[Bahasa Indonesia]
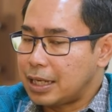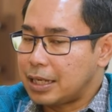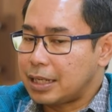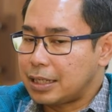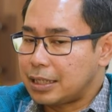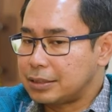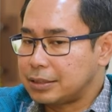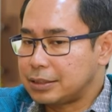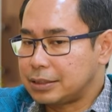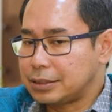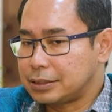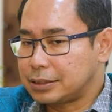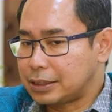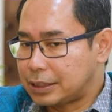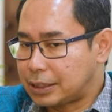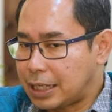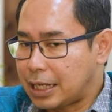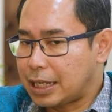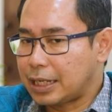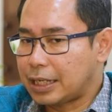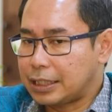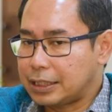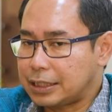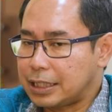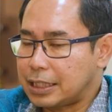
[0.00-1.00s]
Nah,
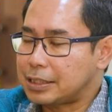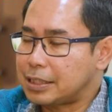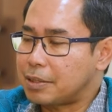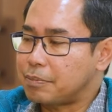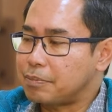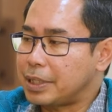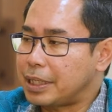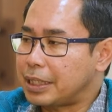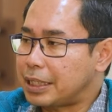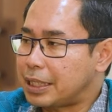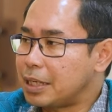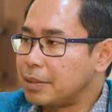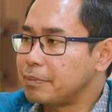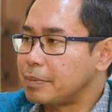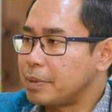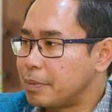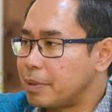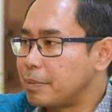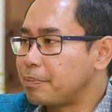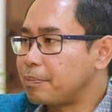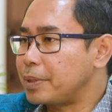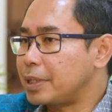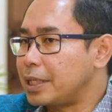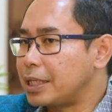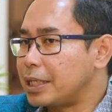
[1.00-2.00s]
setelah kita sampaikan
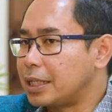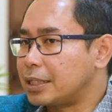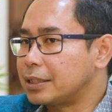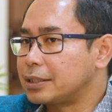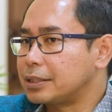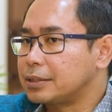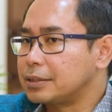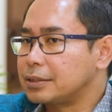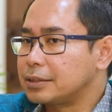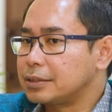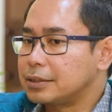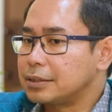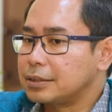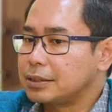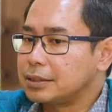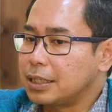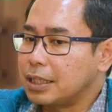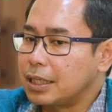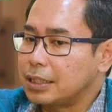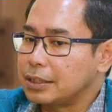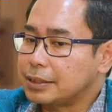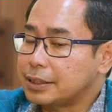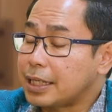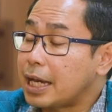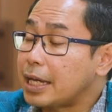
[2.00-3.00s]
memang pilihan
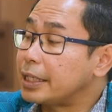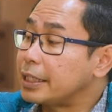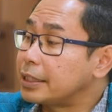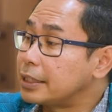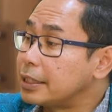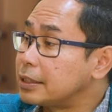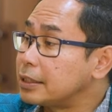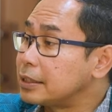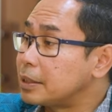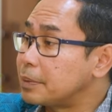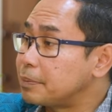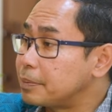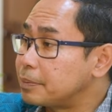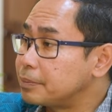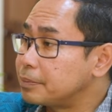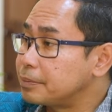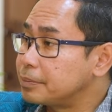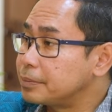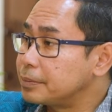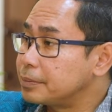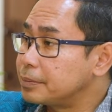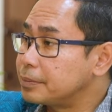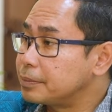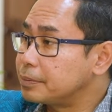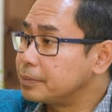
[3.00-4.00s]
eh, terakhirnya tetap
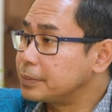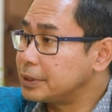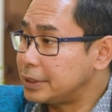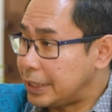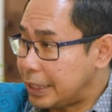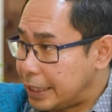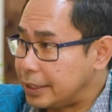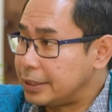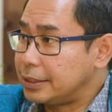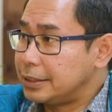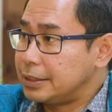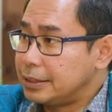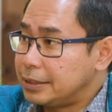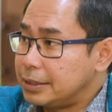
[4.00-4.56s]
stay.